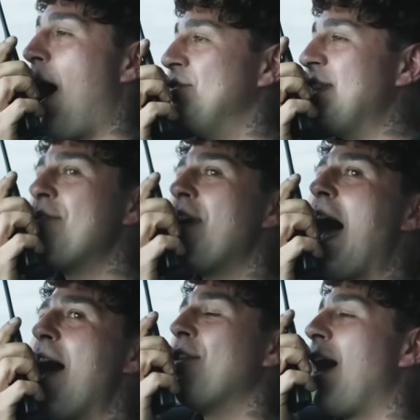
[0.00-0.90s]
Nunca,
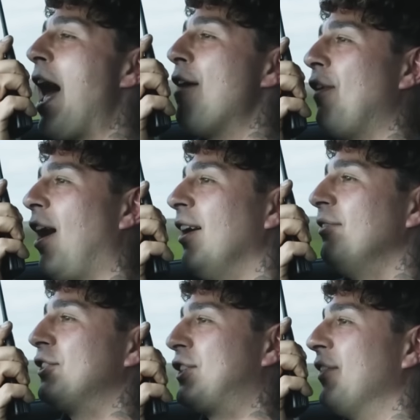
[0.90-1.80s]
nunca, nunca
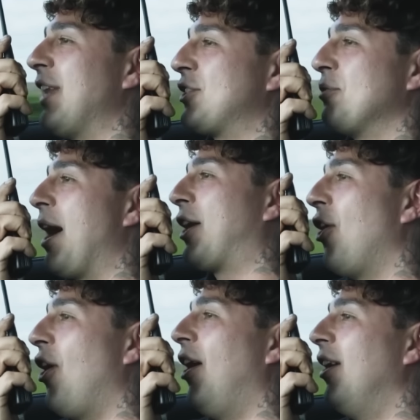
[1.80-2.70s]
he hecho eso a mi
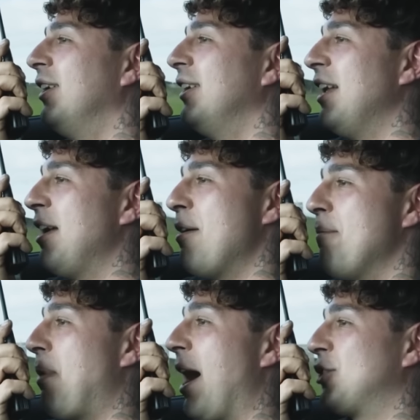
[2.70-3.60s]
coche.
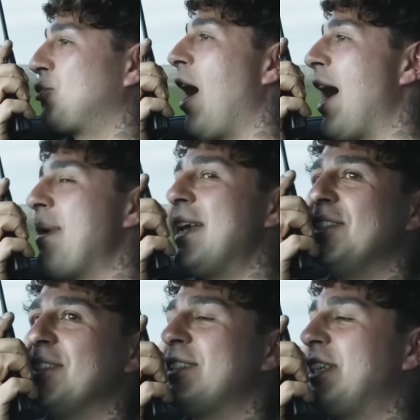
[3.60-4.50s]
Pero es muy
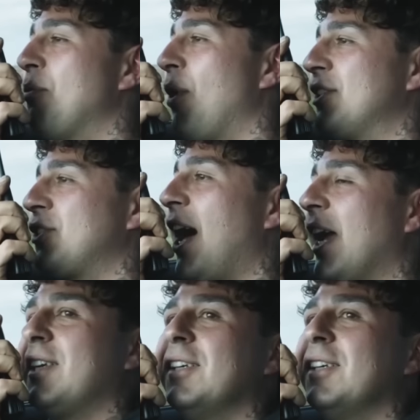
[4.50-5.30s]
impresionante ver cómo es.